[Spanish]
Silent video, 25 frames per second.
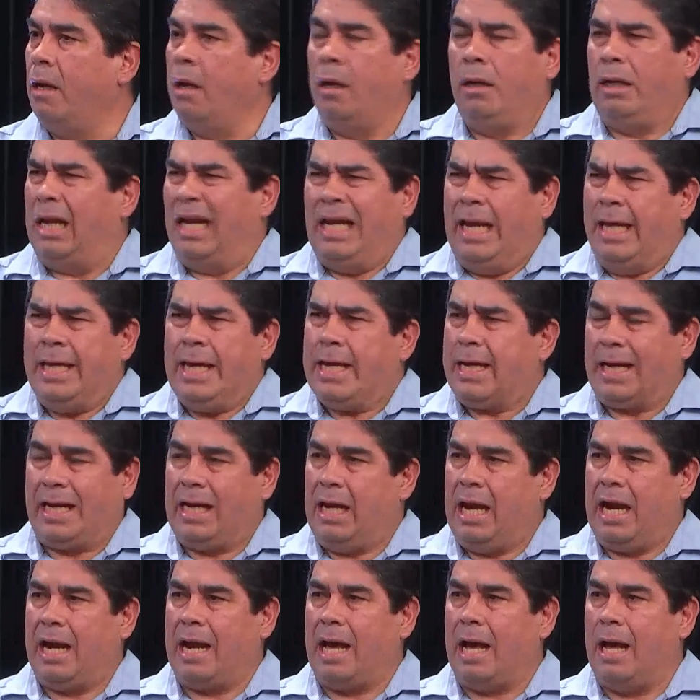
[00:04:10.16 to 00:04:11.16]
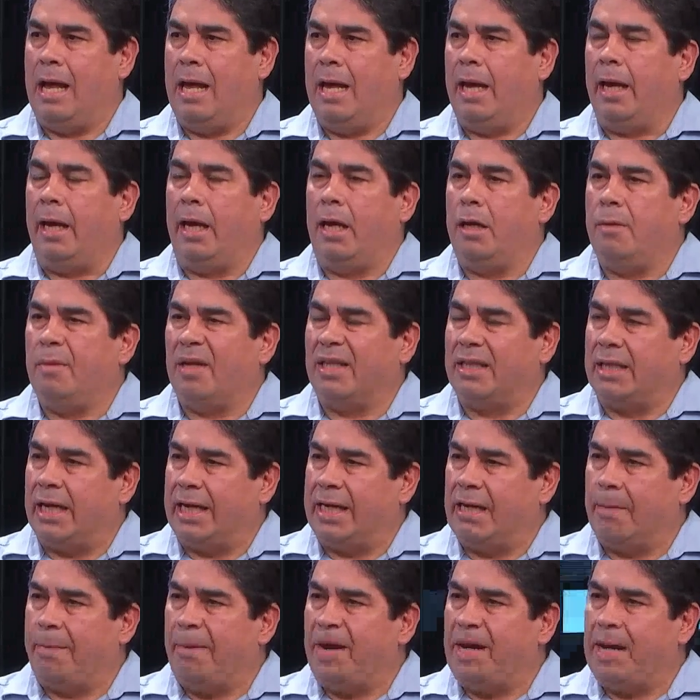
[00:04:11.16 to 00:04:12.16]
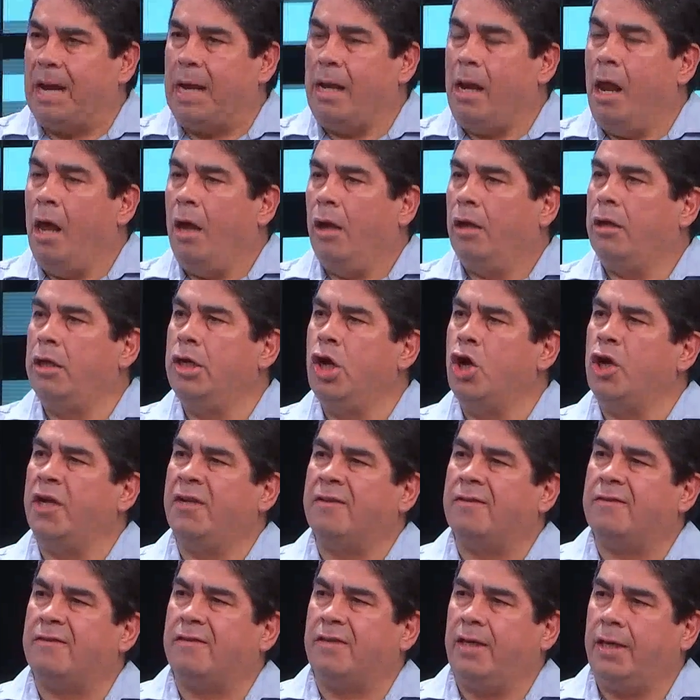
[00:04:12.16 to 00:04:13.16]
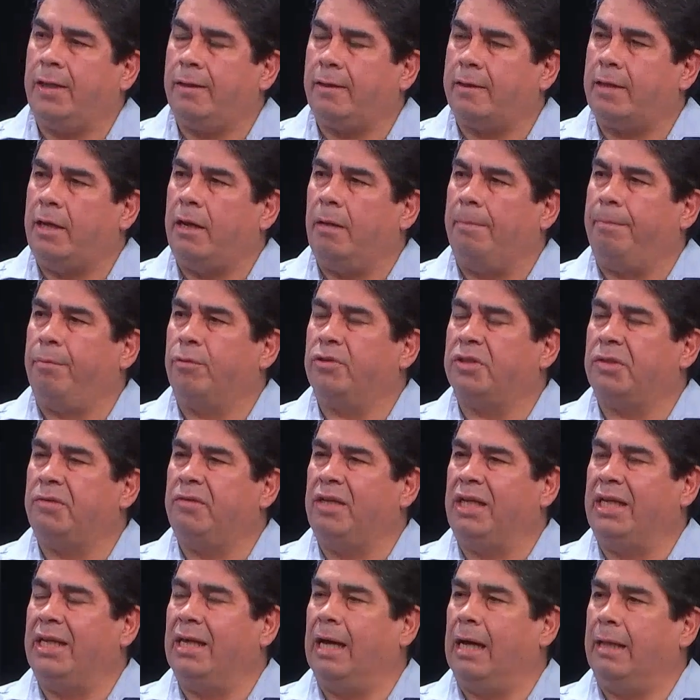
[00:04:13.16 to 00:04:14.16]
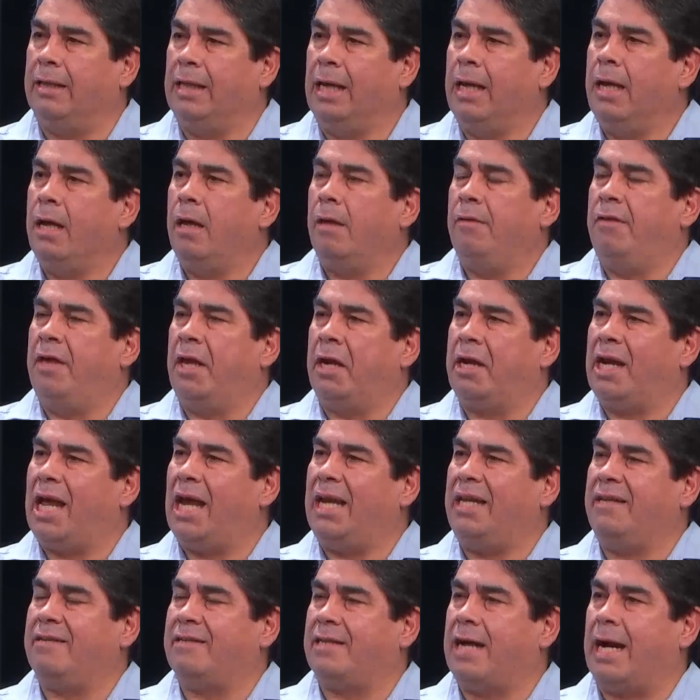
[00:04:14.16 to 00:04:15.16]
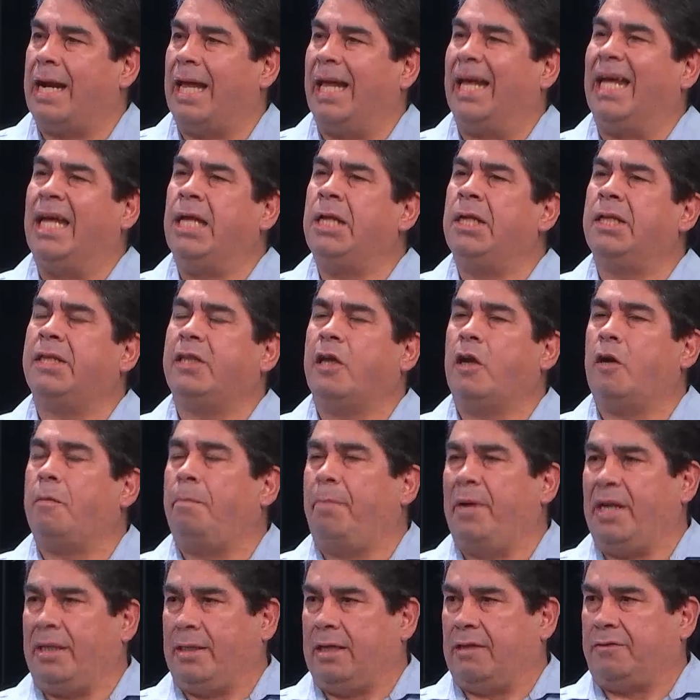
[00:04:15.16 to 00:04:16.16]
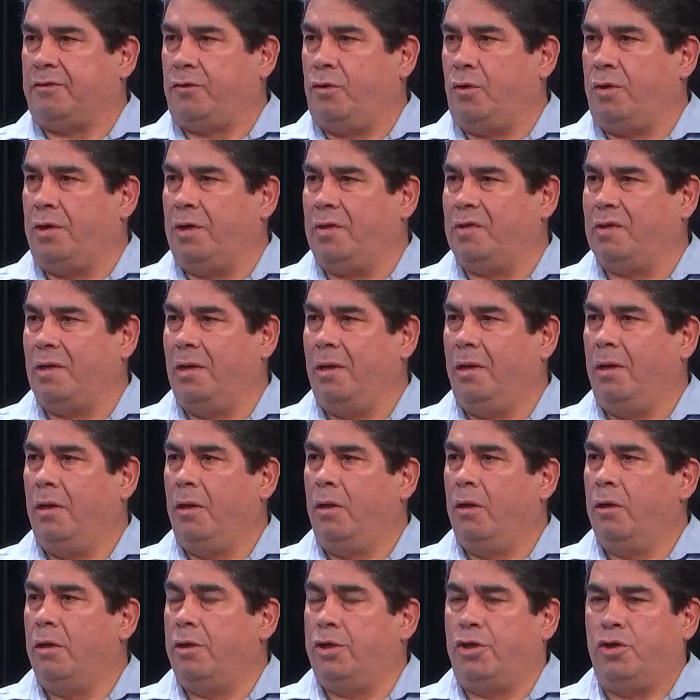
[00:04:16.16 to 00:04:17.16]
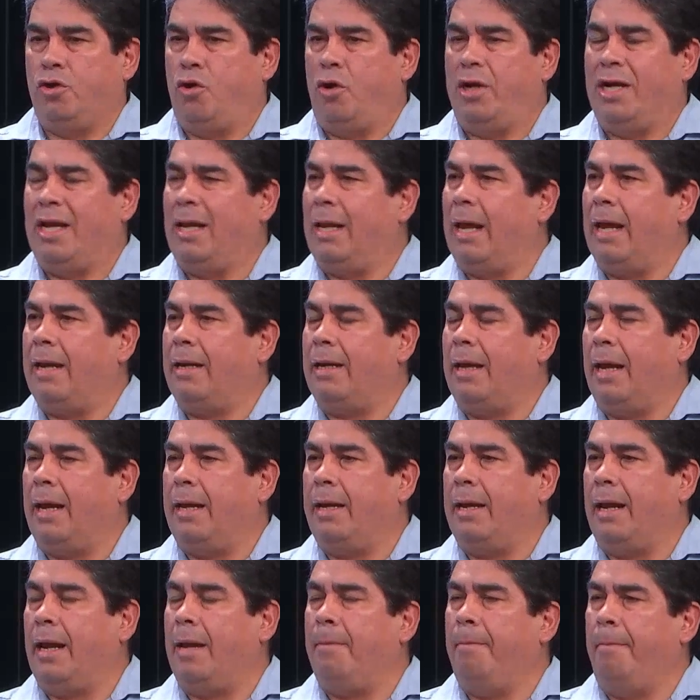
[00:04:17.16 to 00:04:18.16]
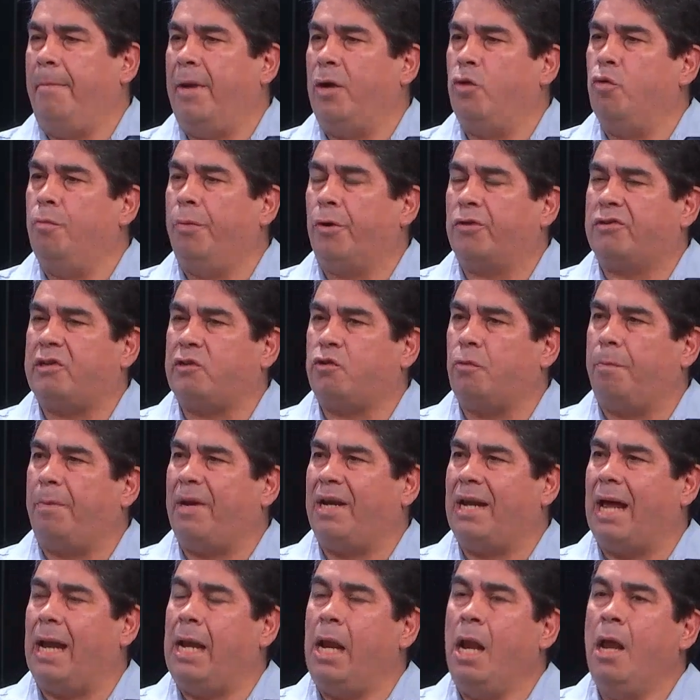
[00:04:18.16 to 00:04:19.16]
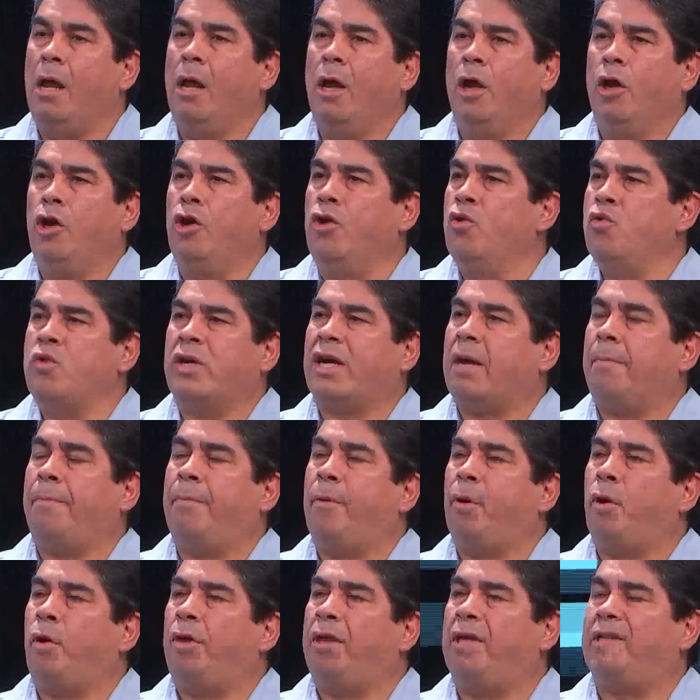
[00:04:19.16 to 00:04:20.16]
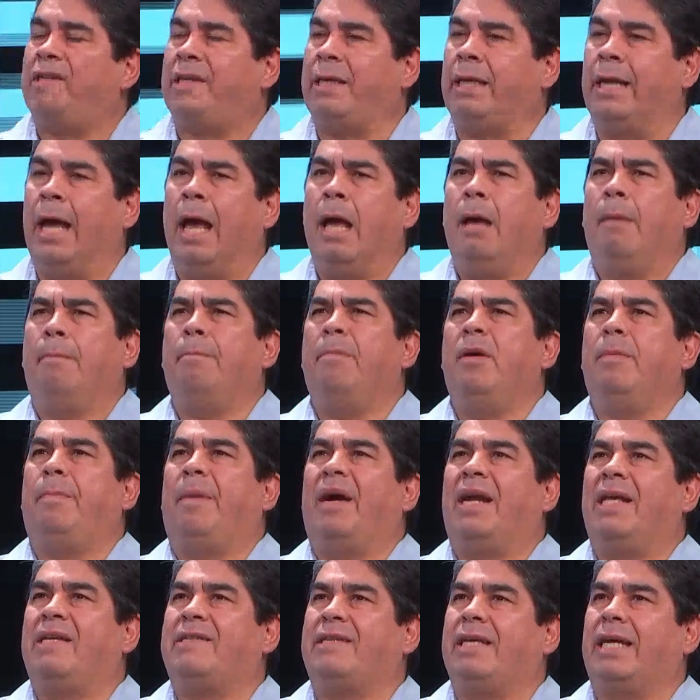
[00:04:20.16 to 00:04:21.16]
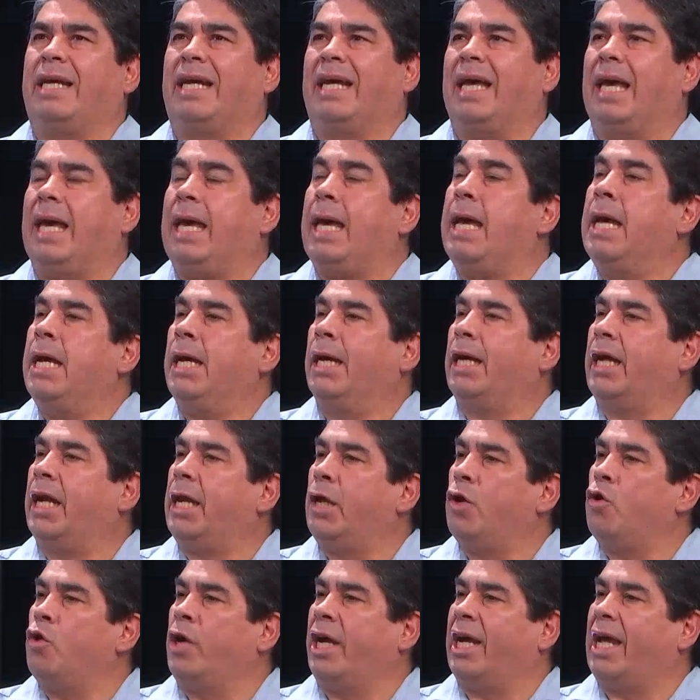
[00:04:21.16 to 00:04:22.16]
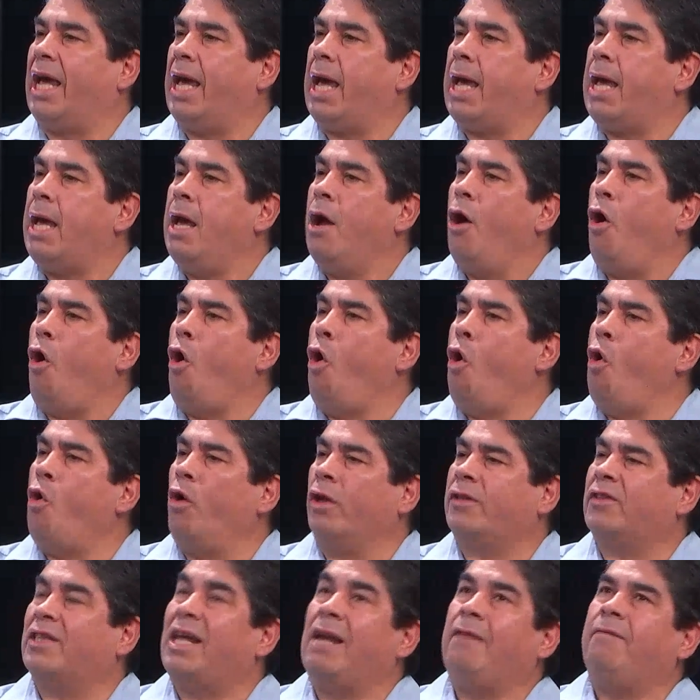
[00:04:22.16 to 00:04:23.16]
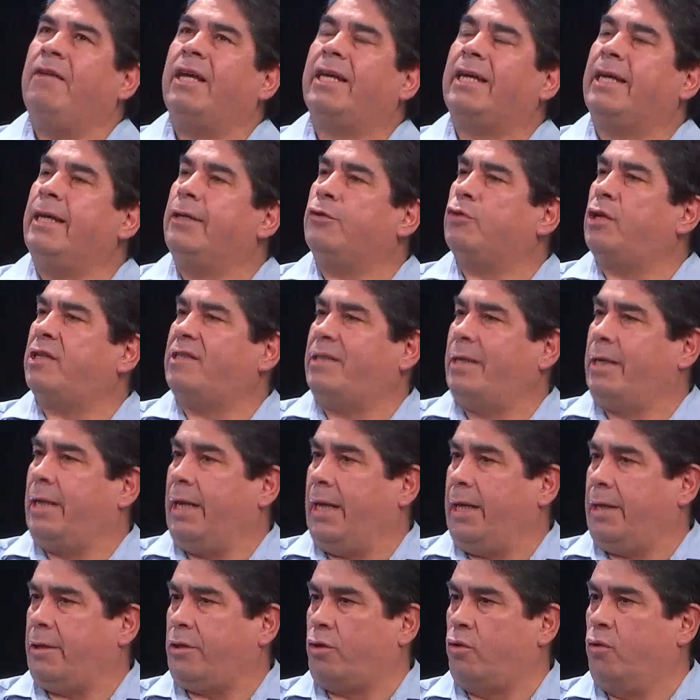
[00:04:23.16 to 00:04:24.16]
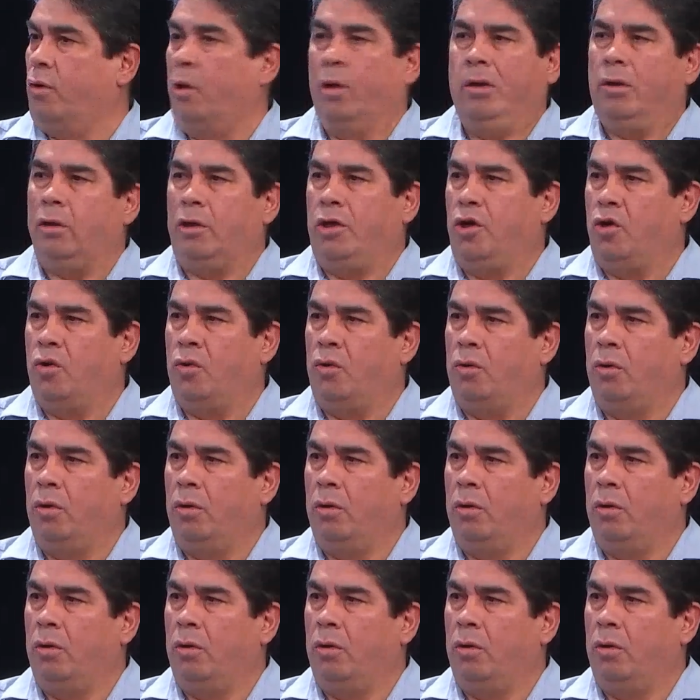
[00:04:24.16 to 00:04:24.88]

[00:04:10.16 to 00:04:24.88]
La ley es clara en materia penal no existe la posibilidad de realizar interpretaciones. Yo en, un proceso penal nunca puedo decir me parece que, creo que o tal vez quiso hacer esto. No,